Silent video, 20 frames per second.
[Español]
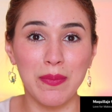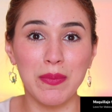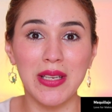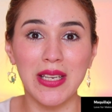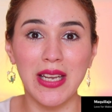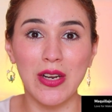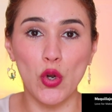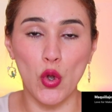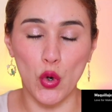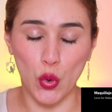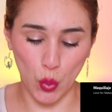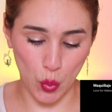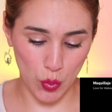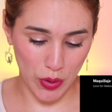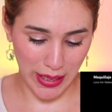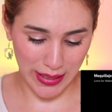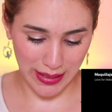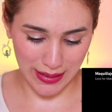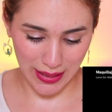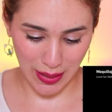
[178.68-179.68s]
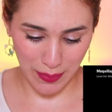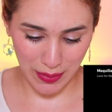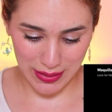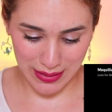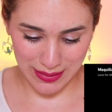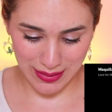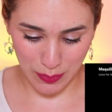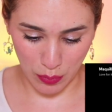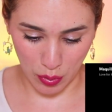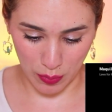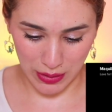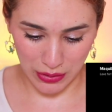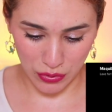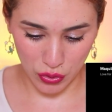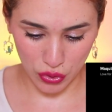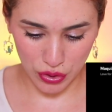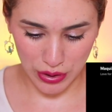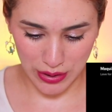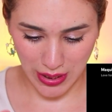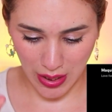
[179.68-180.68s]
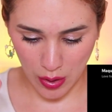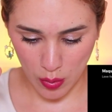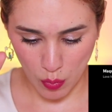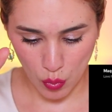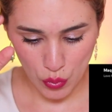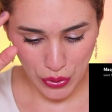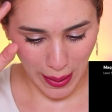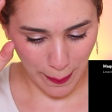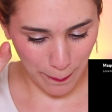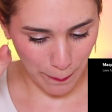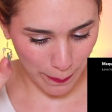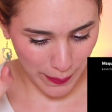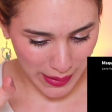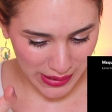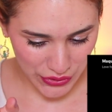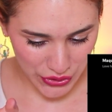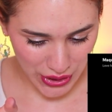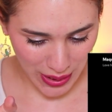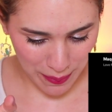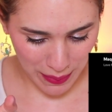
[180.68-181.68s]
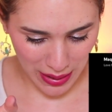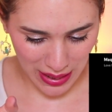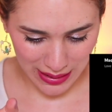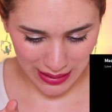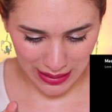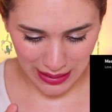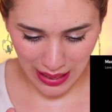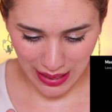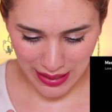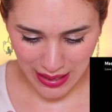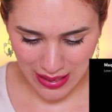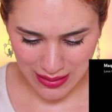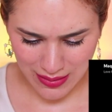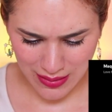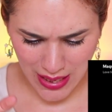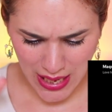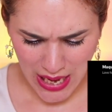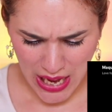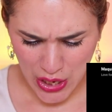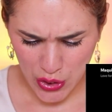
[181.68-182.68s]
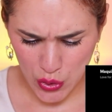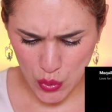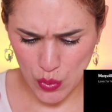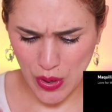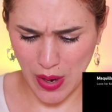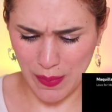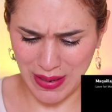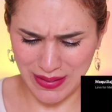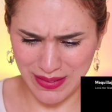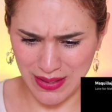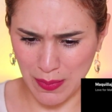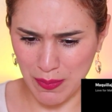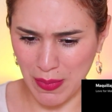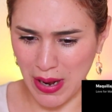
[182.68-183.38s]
miren lo rubia que estaba en ese momento. Tenía como unas mechas más claras y una base